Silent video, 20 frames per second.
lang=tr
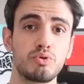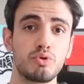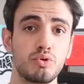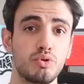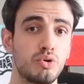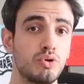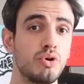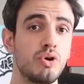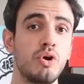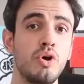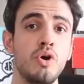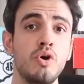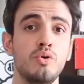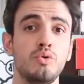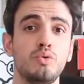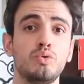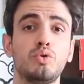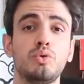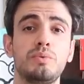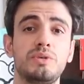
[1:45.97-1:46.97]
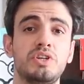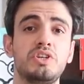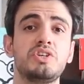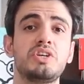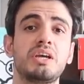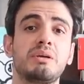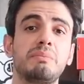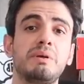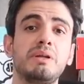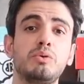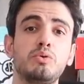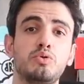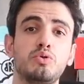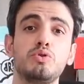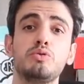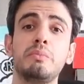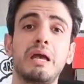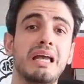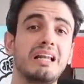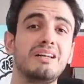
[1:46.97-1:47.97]
Çünkü YouTube için çekmeyi
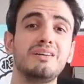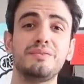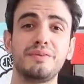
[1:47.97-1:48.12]
düşündüğüm 50